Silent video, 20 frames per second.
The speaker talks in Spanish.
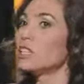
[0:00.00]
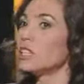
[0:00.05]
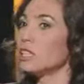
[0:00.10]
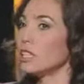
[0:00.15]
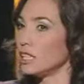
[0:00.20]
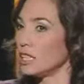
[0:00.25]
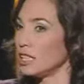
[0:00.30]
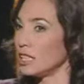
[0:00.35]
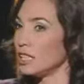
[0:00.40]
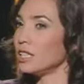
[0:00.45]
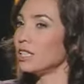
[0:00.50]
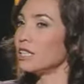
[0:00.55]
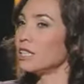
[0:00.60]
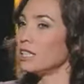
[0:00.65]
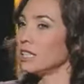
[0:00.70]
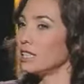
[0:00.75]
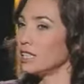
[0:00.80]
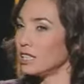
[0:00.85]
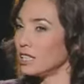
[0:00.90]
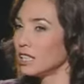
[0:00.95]

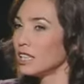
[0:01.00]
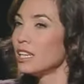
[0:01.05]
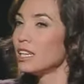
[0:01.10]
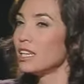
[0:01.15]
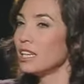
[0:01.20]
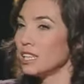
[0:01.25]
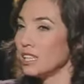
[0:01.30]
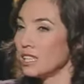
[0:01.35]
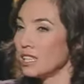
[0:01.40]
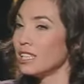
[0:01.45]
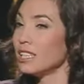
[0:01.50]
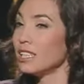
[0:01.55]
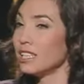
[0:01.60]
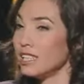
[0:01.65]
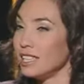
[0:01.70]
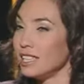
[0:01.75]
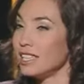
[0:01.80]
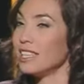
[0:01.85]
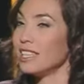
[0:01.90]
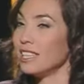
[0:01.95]
y,
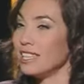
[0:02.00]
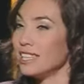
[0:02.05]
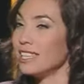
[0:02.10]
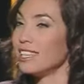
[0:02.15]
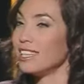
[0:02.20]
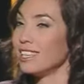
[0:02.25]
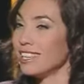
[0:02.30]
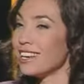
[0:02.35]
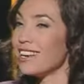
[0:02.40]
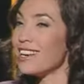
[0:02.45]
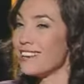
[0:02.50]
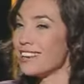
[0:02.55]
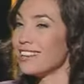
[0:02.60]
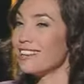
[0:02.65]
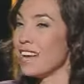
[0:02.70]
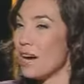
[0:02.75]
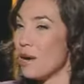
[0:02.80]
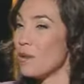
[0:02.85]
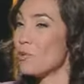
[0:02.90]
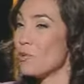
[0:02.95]
y y
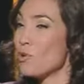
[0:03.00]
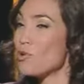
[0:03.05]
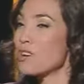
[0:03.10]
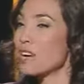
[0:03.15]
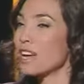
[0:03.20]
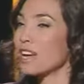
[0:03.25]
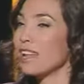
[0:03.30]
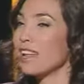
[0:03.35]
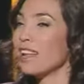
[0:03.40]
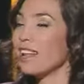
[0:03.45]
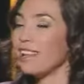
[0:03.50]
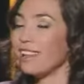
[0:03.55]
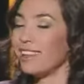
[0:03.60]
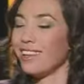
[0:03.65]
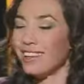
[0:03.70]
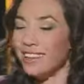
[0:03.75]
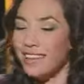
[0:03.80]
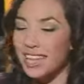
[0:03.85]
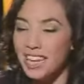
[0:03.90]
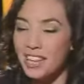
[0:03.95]
la búsqueda,
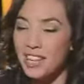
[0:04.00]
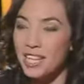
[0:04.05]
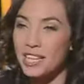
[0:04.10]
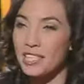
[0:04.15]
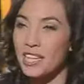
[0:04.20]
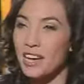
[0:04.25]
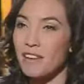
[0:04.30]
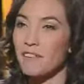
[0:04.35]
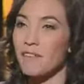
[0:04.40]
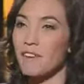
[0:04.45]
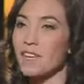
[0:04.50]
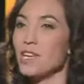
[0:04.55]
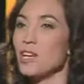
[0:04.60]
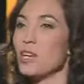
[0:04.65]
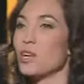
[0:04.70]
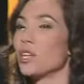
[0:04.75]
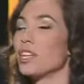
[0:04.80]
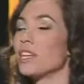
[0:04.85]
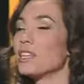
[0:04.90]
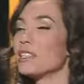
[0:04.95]
de, el desafío de